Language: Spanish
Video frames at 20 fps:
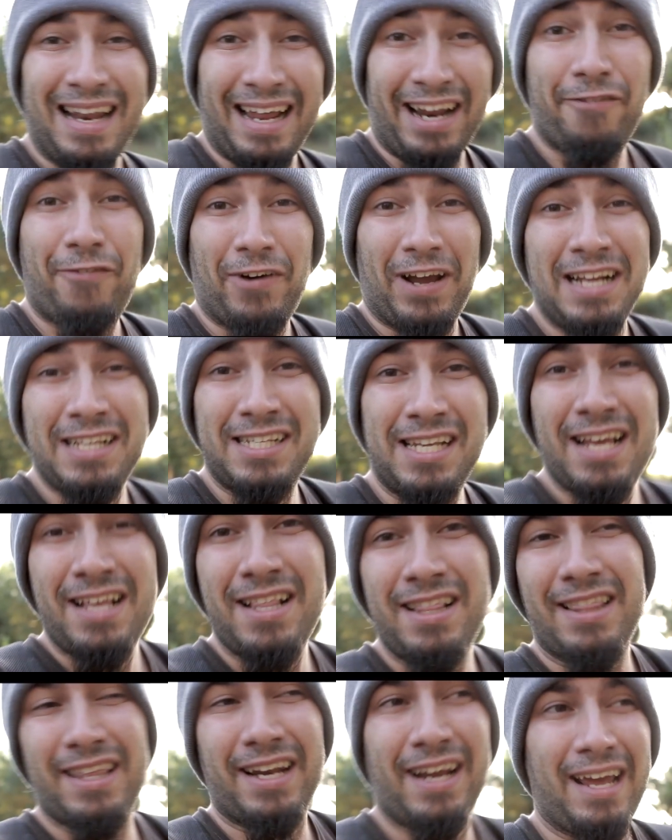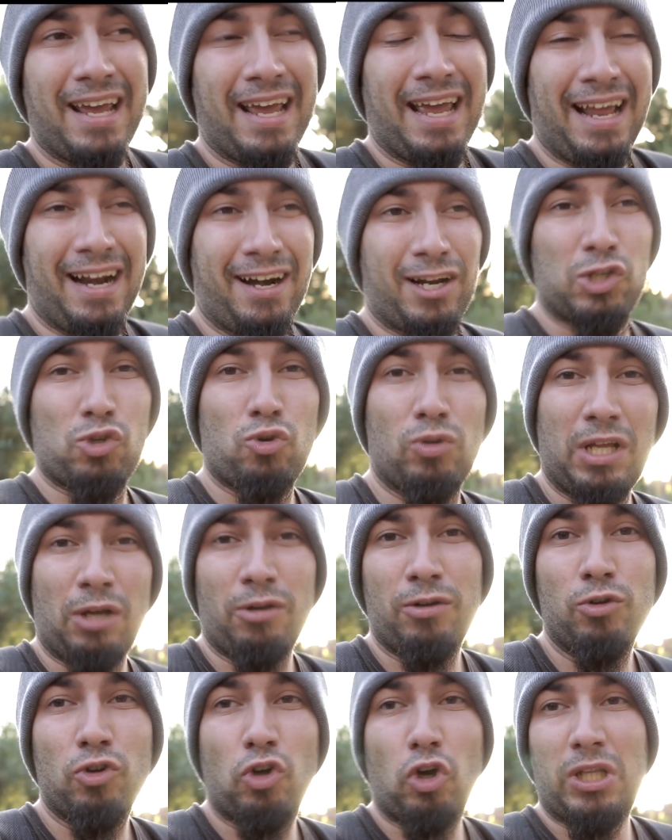La diferencia entre el
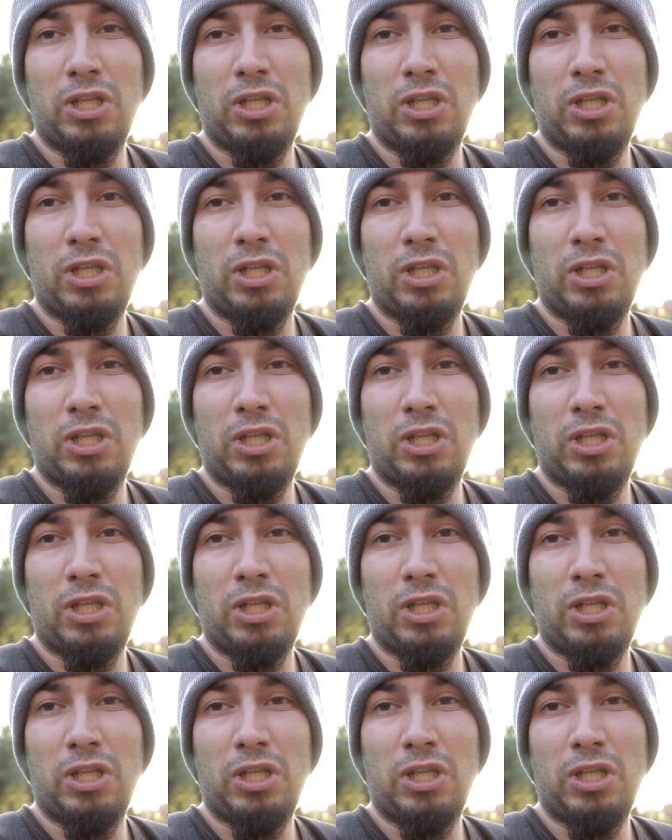resultado de un